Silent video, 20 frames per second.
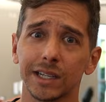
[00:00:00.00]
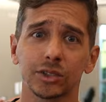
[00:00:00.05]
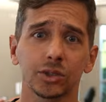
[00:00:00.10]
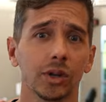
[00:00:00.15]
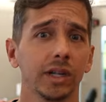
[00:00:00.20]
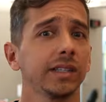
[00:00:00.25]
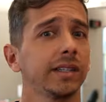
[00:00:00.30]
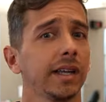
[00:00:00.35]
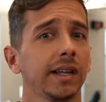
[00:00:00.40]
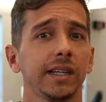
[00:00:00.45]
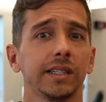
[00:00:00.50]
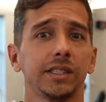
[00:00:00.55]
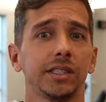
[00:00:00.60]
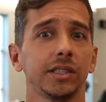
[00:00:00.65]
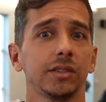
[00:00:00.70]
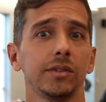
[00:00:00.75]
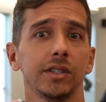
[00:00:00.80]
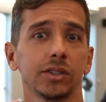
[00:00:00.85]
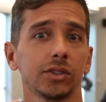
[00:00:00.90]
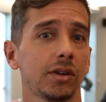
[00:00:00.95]
É só
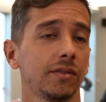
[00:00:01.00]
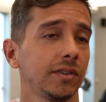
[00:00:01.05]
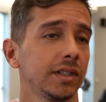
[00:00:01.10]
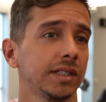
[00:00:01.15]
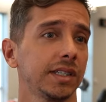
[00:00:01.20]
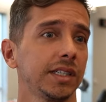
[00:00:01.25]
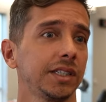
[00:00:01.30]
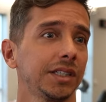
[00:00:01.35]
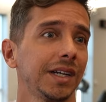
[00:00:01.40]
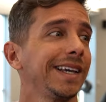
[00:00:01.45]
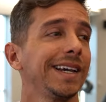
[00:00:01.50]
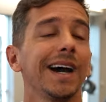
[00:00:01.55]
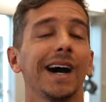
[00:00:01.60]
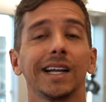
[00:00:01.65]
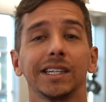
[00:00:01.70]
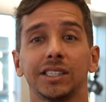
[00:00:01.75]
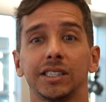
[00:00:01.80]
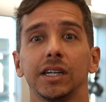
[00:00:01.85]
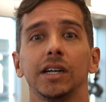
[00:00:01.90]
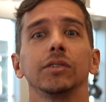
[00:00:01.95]
interagindo, é só vocês
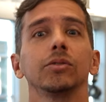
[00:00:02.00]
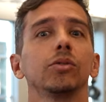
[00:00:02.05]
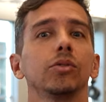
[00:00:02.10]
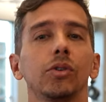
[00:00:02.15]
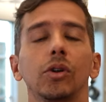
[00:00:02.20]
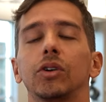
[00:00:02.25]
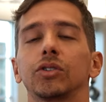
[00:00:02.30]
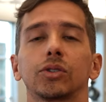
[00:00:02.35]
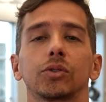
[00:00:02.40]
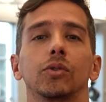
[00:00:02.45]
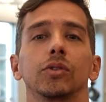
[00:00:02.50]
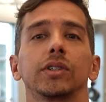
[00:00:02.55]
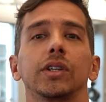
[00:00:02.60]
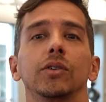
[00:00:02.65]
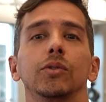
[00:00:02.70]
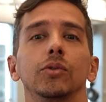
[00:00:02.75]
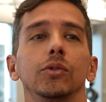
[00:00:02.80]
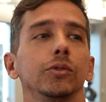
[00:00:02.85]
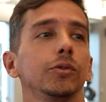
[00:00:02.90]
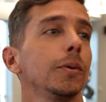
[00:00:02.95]
engajando no nosso
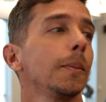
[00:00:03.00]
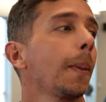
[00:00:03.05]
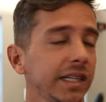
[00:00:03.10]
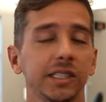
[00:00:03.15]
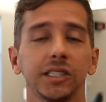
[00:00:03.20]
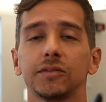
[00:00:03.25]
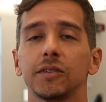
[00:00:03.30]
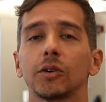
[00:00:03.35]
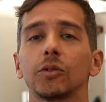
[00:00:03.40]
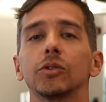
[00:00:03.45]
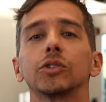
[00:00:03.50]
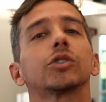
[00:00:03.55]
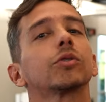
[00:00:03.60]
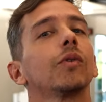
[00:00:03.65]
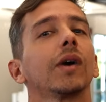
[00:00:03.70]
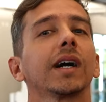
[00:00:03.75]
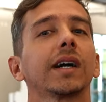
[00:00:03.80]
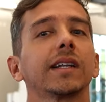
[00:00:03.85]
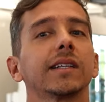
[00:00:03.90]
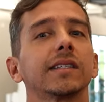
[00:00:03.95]
conteúdo que a gente vai continuar